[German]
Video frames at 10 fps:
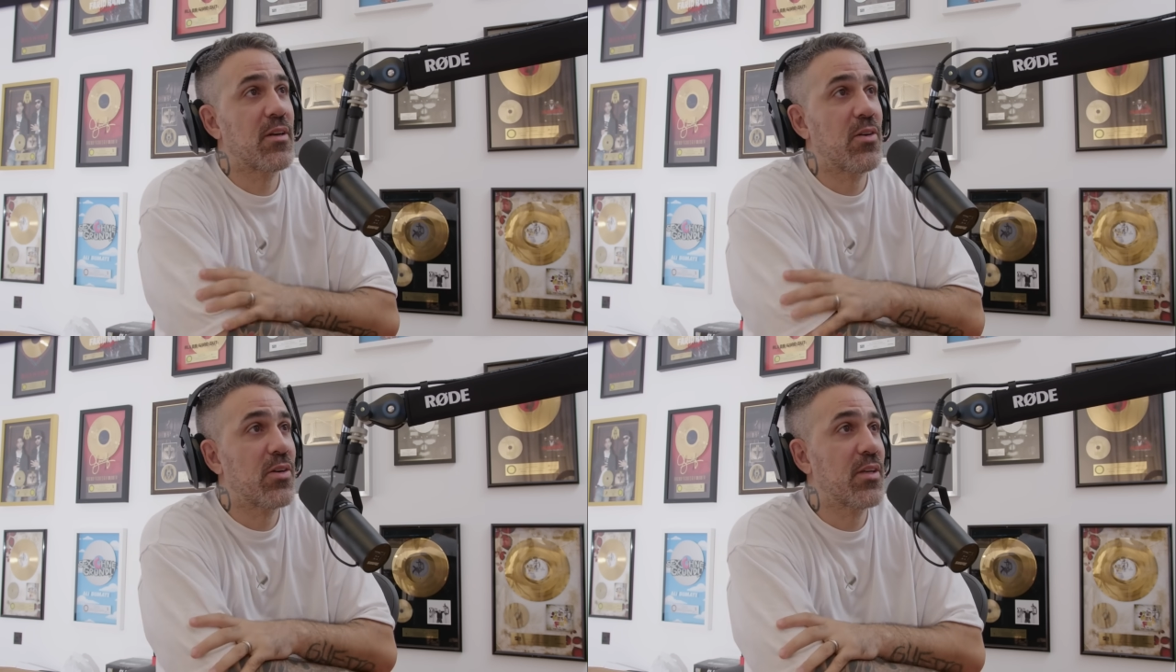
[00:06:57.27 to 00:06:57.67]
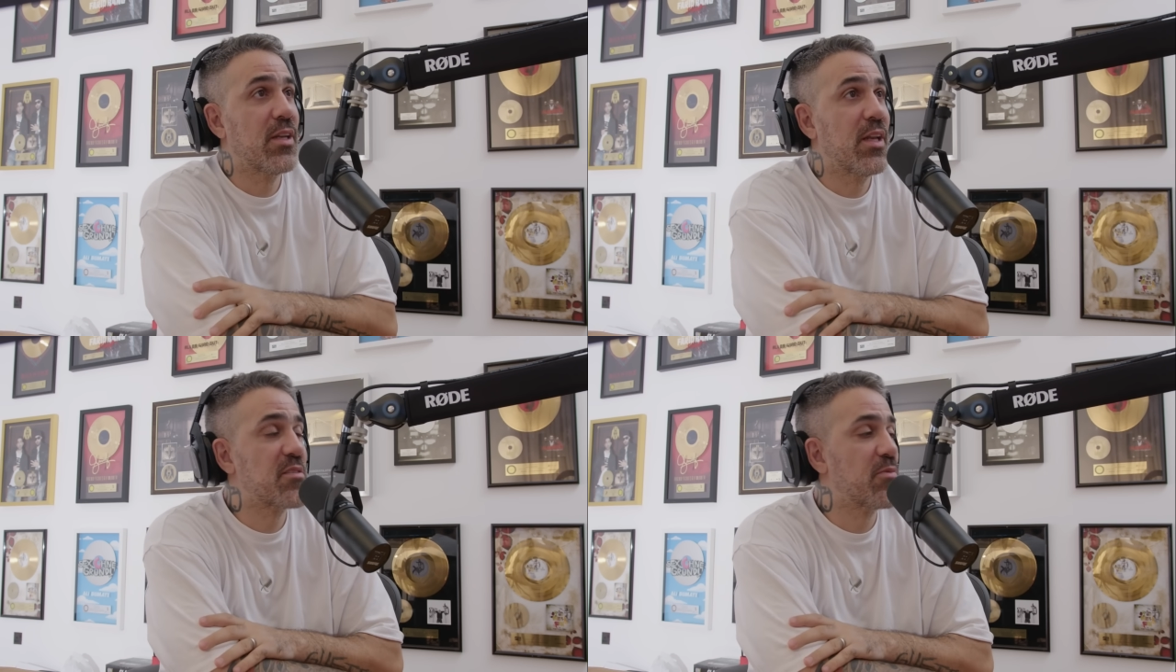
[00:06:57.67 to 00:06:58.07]
auch in
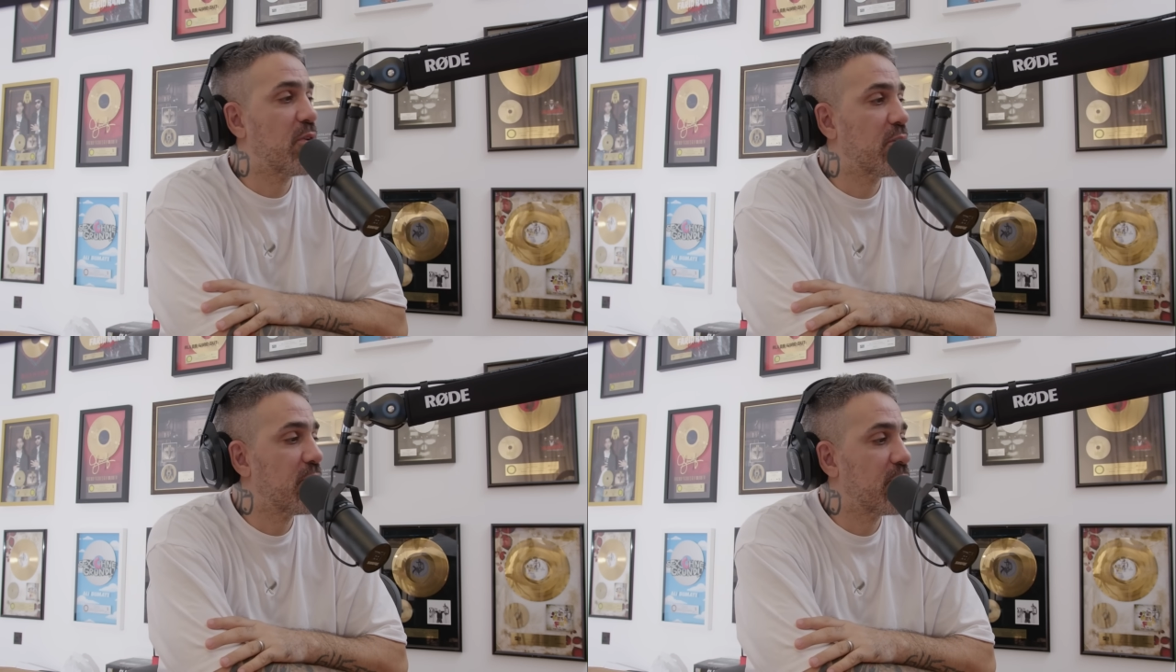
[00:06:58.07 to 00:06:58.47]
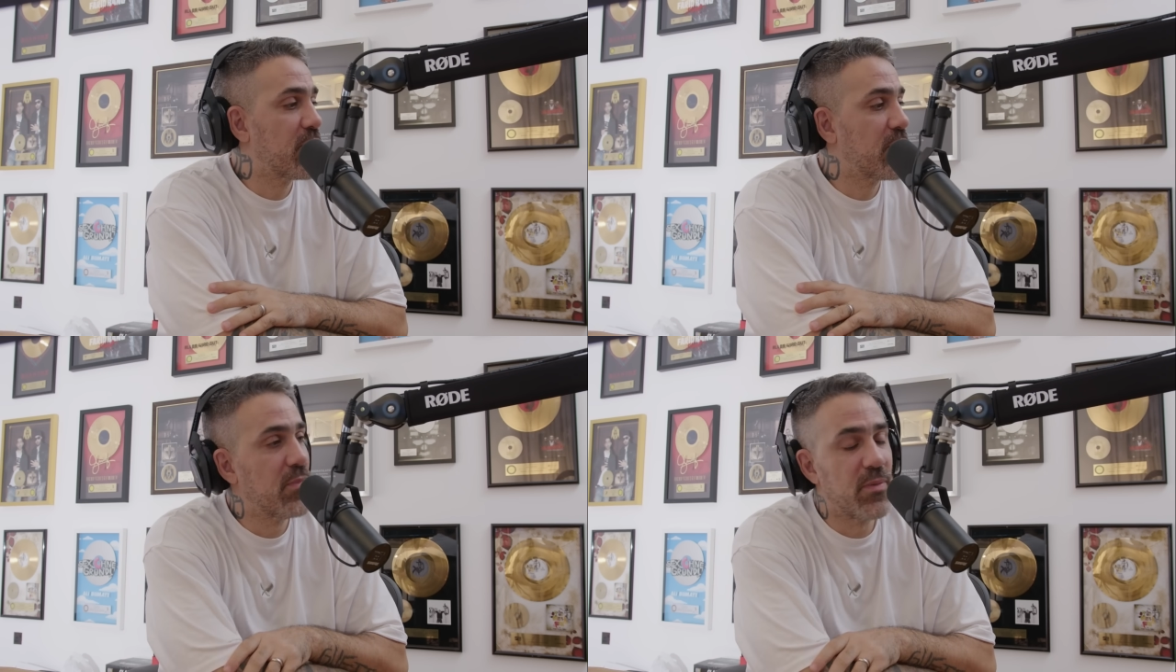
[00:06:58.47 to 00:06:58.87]
den letzten
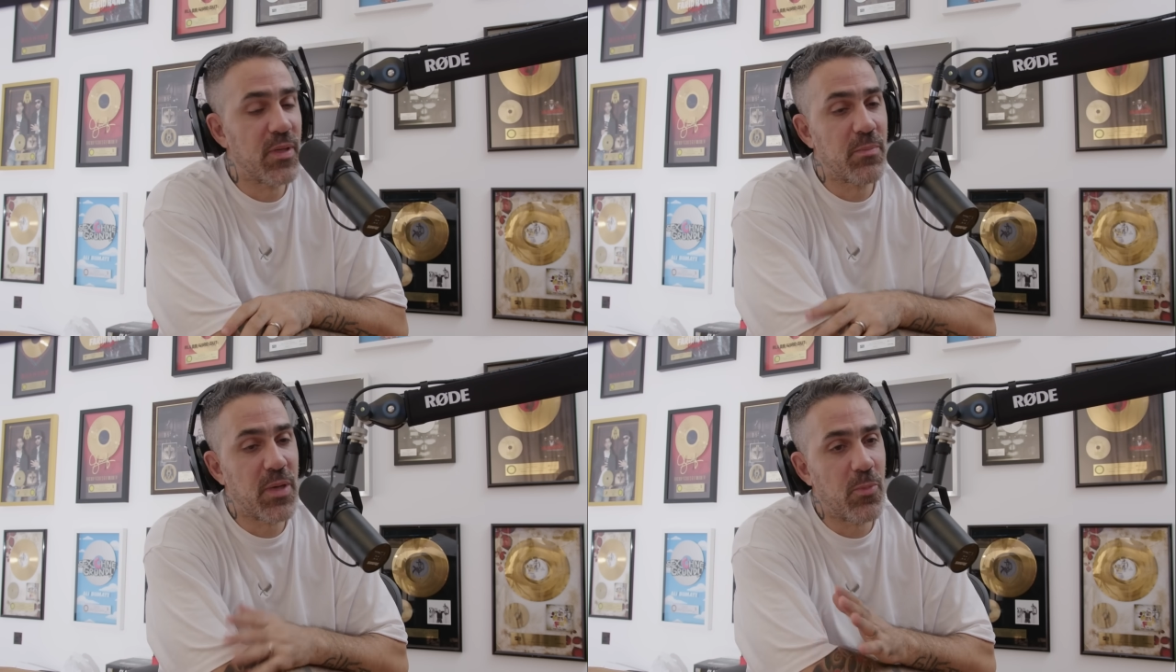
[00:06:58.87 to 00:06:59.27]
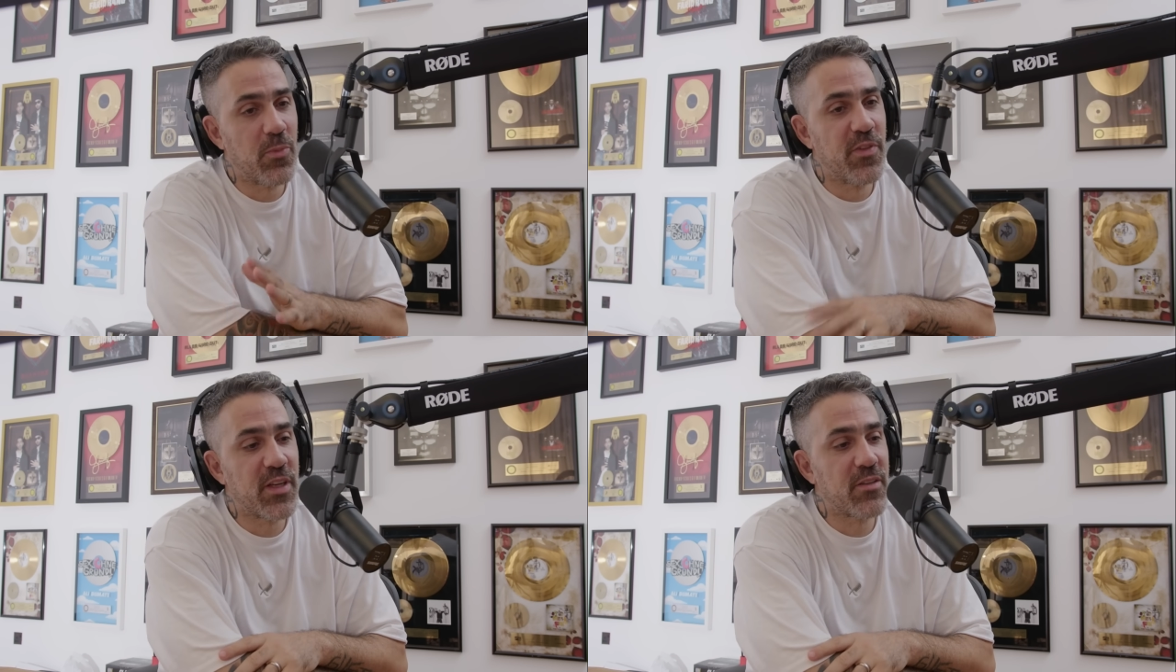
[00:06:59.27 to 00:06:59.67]
Wochen äh, in meinem
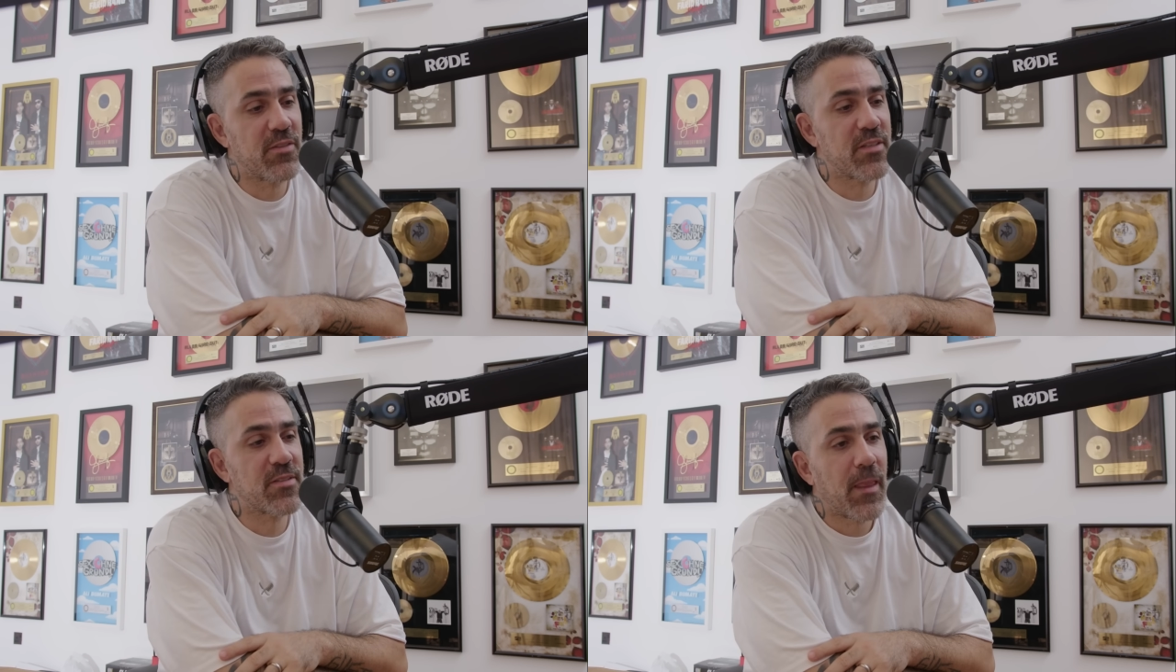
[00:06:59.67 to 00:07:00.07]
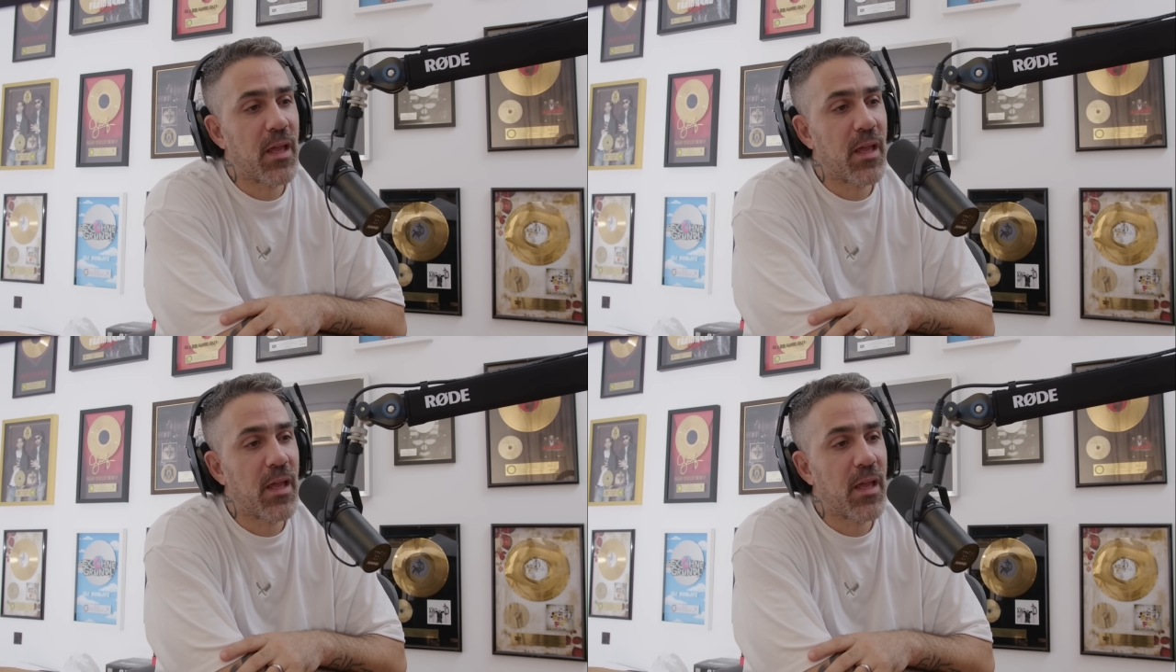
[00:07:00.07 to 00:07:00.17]
Umfeld gewesen.